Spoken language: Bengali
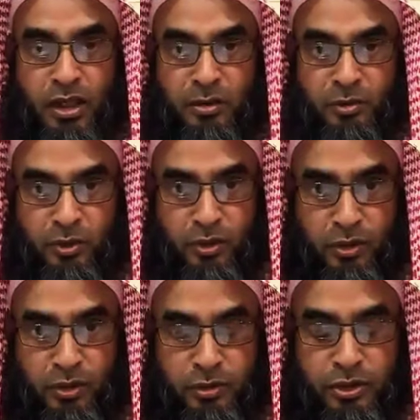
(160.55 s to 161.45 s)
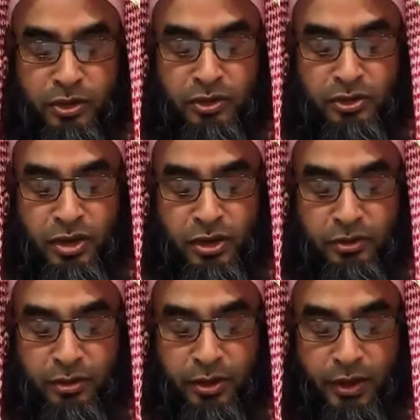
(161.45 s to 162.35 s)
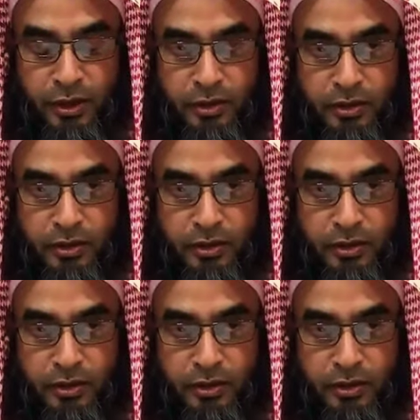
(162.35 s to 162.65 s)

আমল সঞ্চয় করার